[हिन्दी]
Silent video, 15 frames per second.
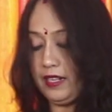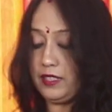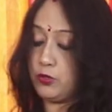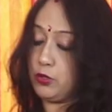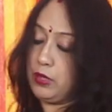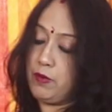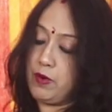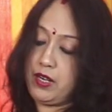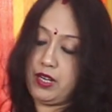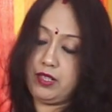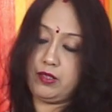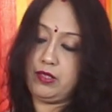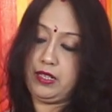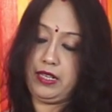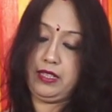ये जोड़ी
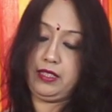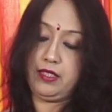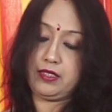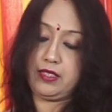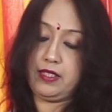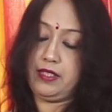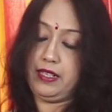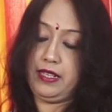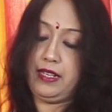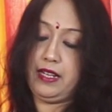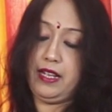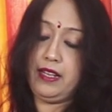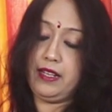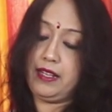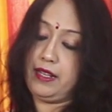बॉर्डर नहीं तसर नहीं
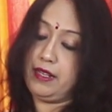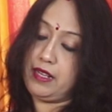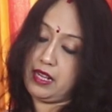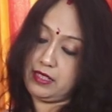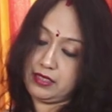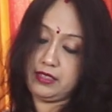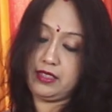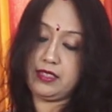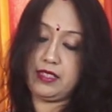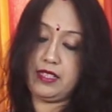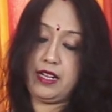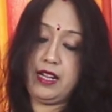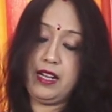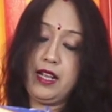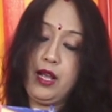है ये गाची
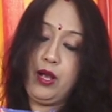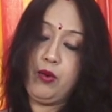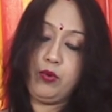तसर है